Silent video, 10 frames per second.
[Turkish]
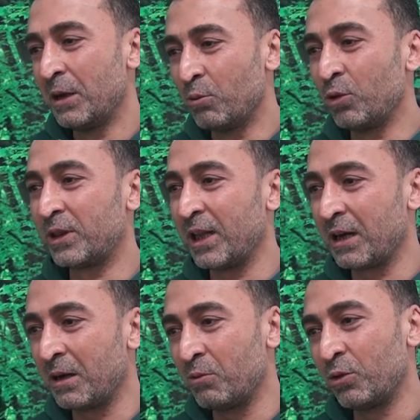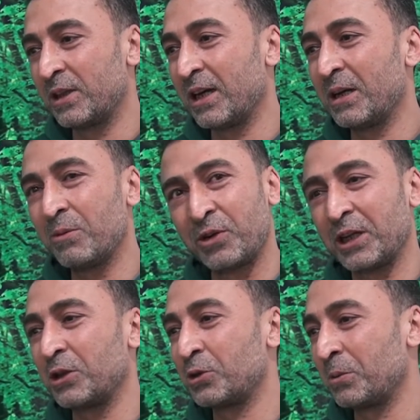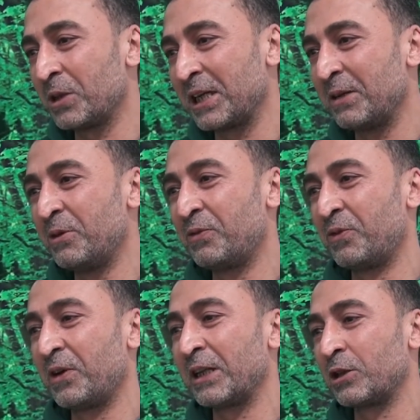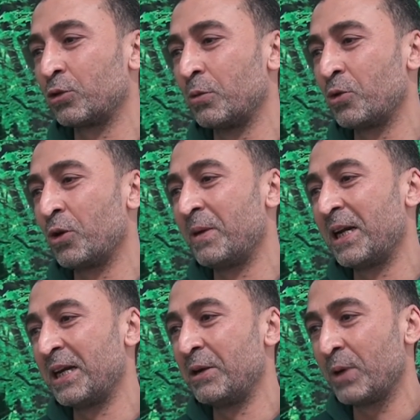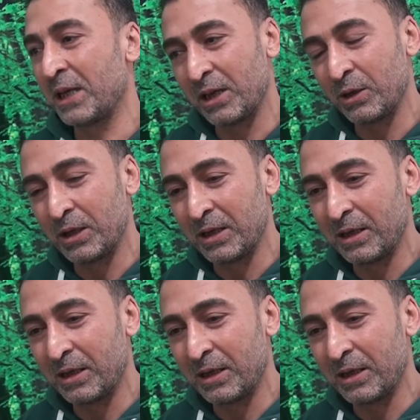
mutlaka mutlaka Fırat Atom'da gelip bir Fırat Atom'u görmelerini ve e,